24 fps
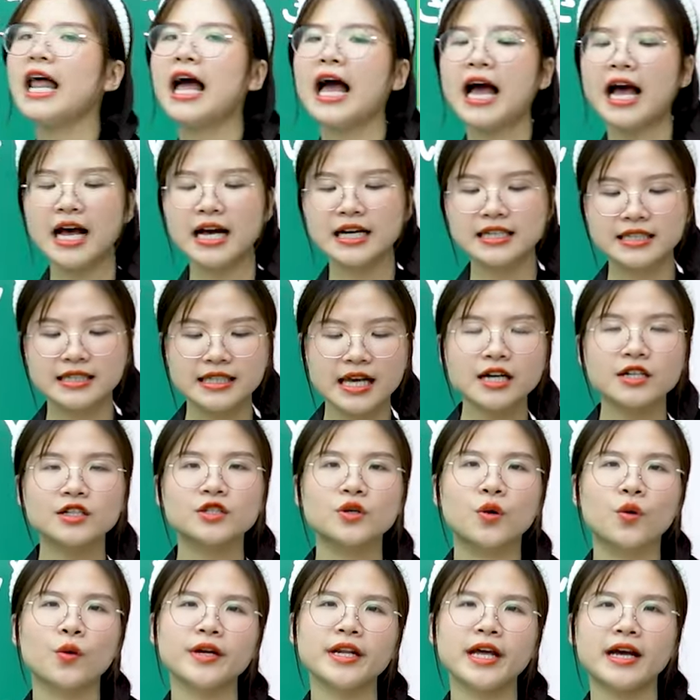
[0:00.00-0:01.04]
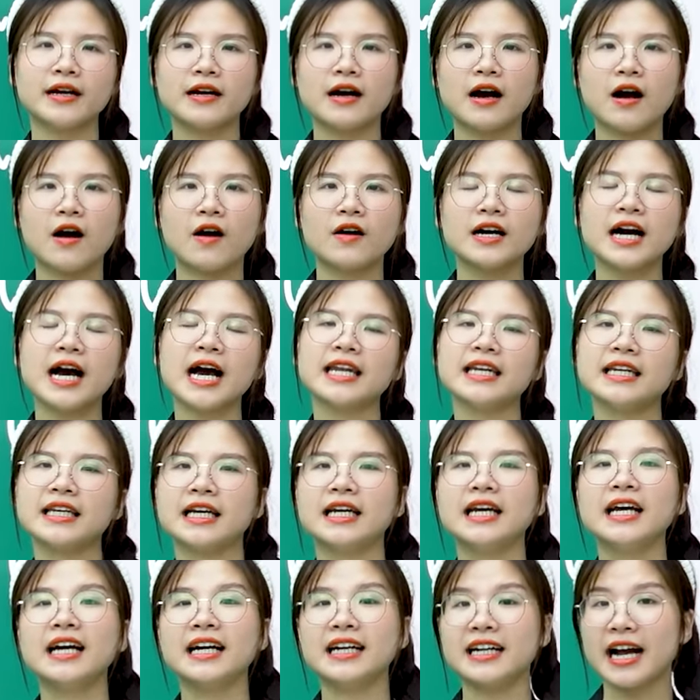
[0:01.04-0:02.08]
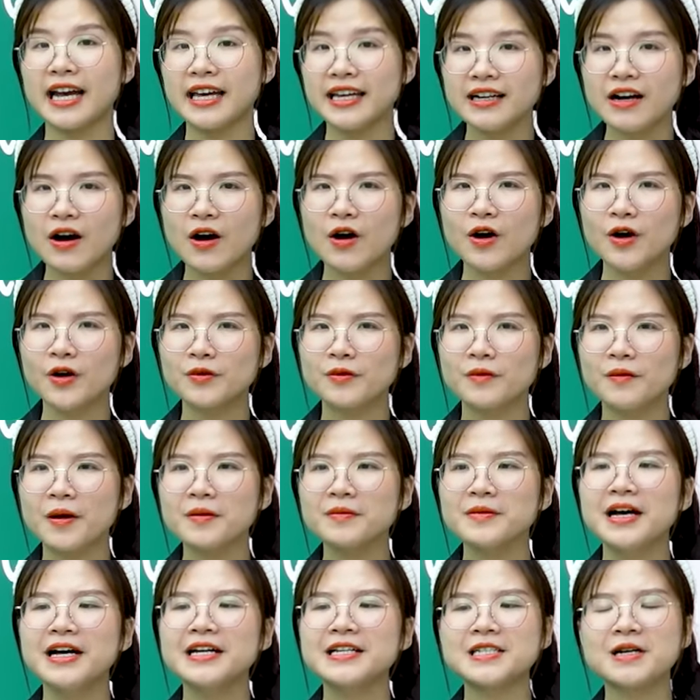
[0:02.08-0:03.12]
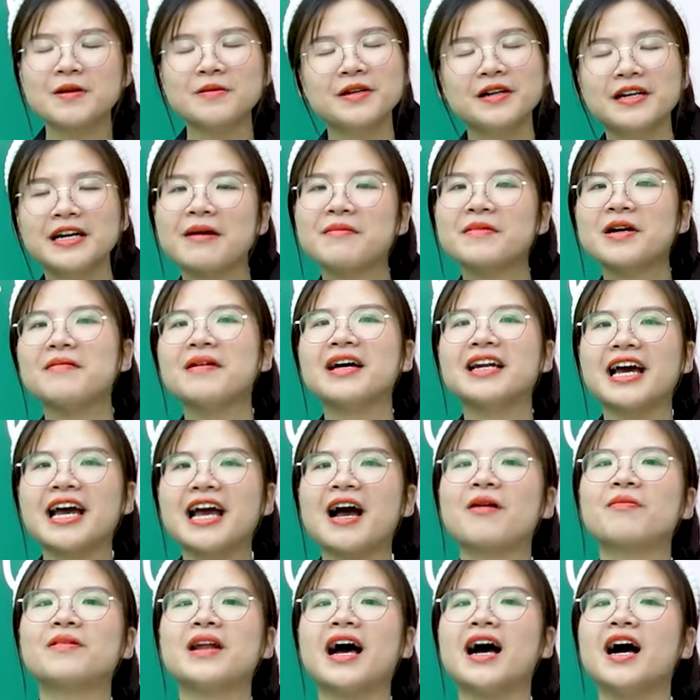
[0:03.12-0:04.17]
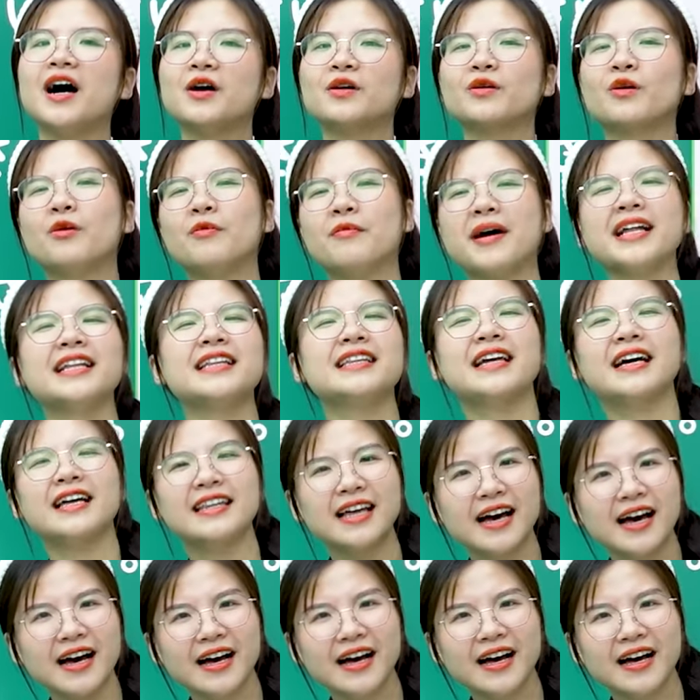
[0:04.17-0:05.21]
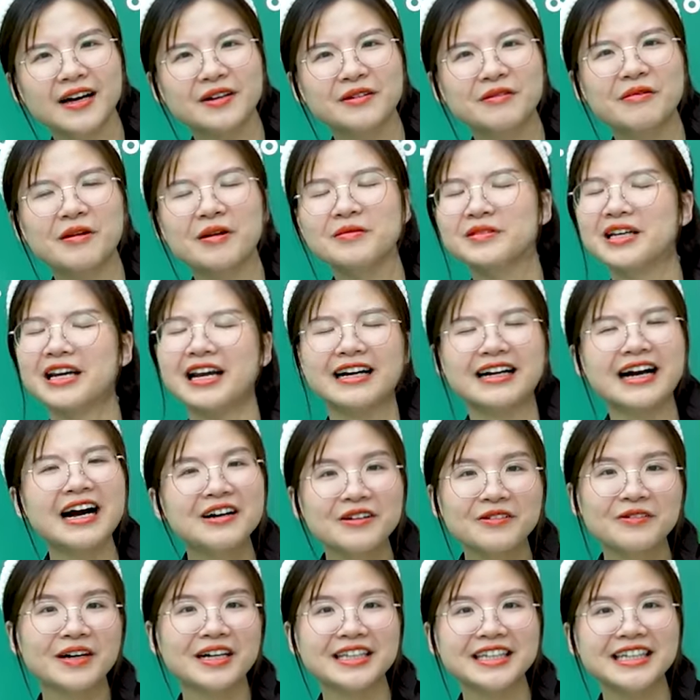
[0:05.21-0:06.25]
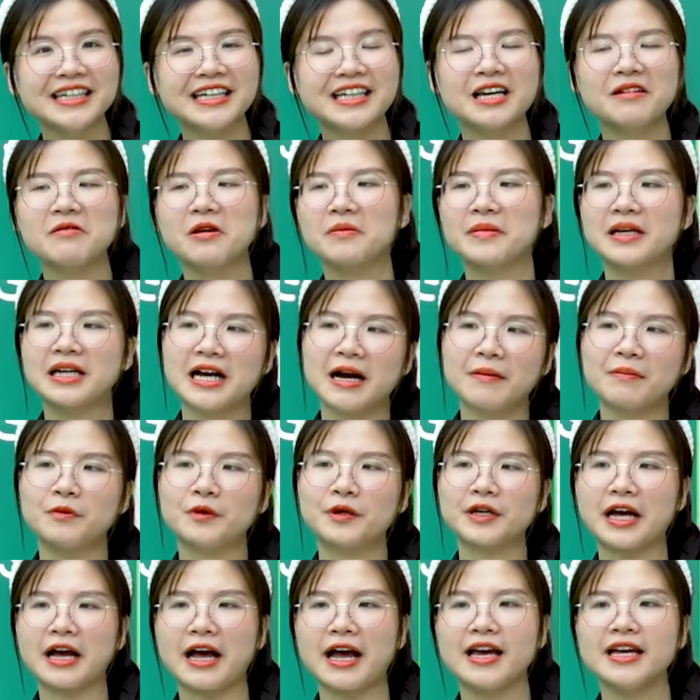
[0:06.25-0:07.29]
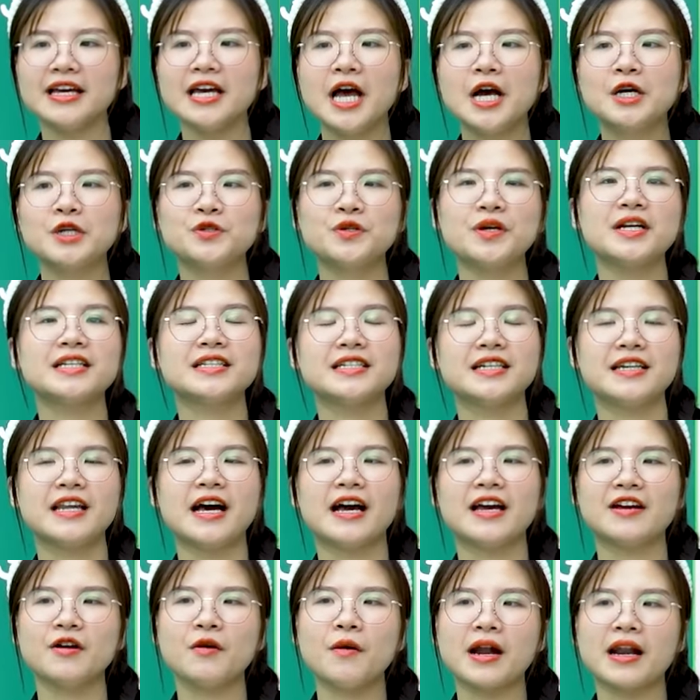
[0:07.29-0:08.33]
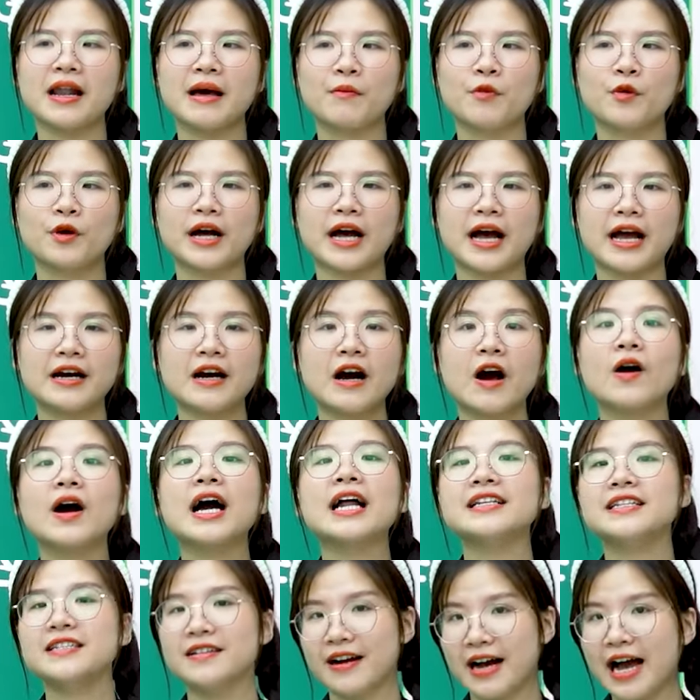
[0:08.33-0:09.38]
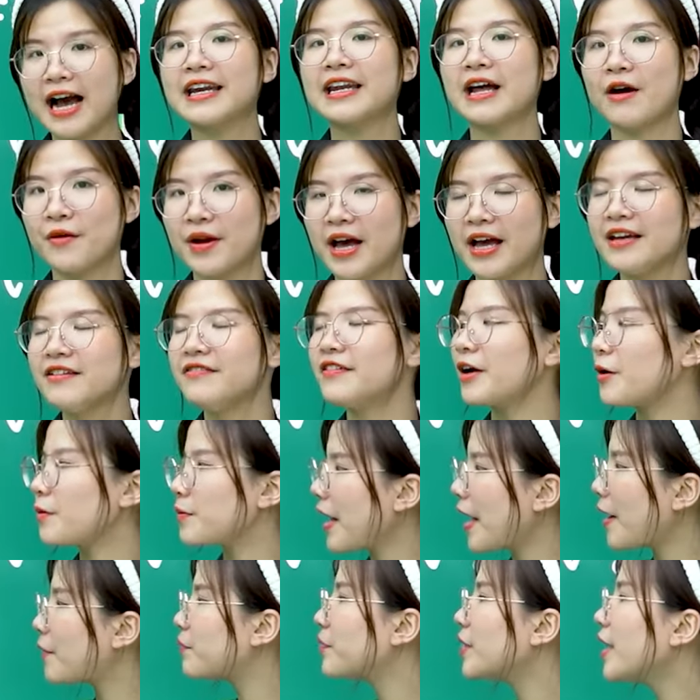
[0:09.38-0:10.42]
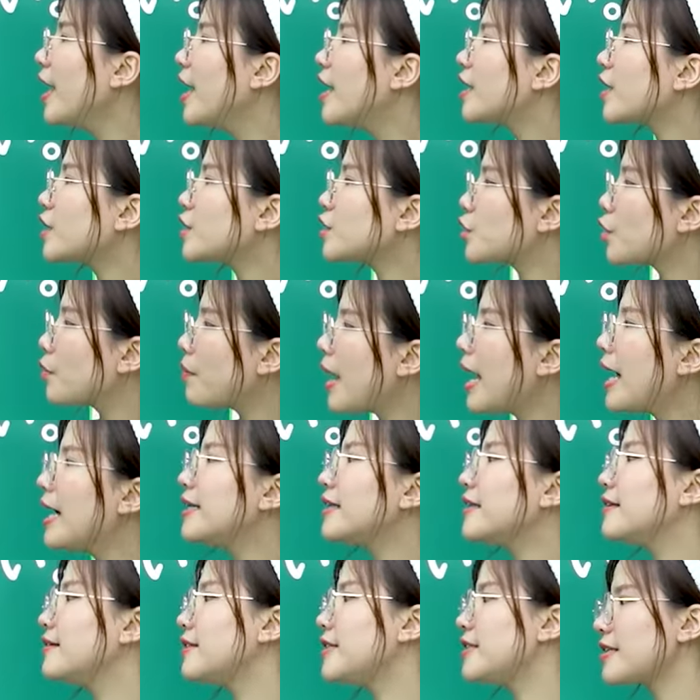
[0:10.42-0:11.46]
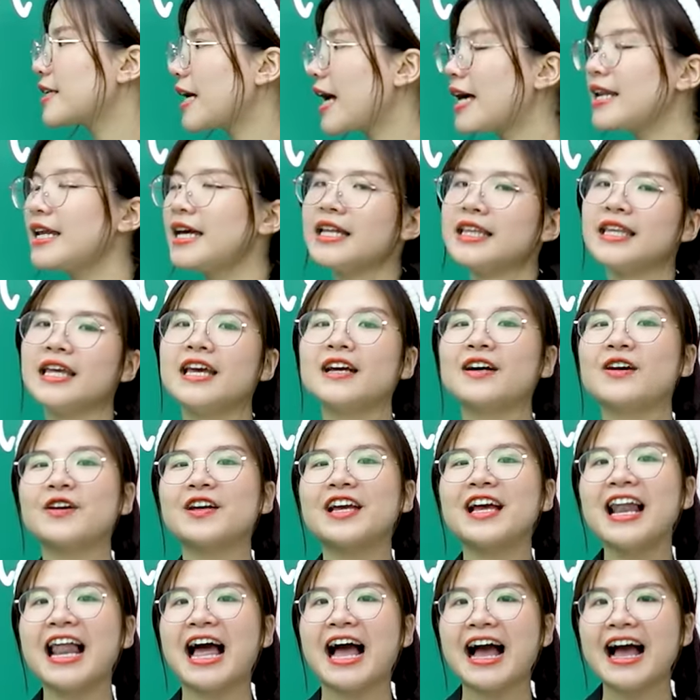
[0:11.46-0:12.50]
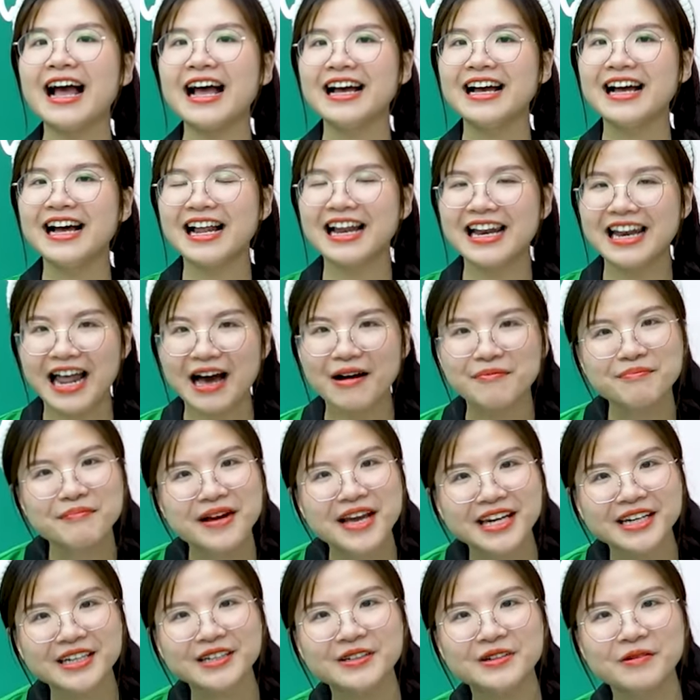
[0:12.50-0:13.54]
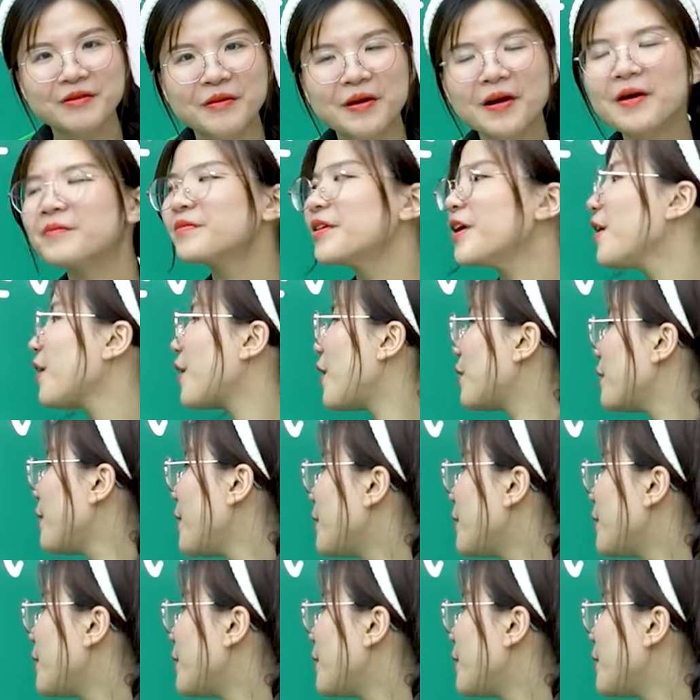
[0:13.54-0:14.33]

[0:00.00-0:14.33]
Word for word: là rắc rối này, khó khăn này, gay go đúng không? Trong nửa năm các bạn hay học là komatana đúng không? Thật là căng quá nhỉ khi mà mình gặp một cái chuyện gì đấy hoặc là một cái khó khăn trở ngại nào đấy phải không nào? Còn số 3 từ tskarete có nghĩa là là mệt đúng không? Còn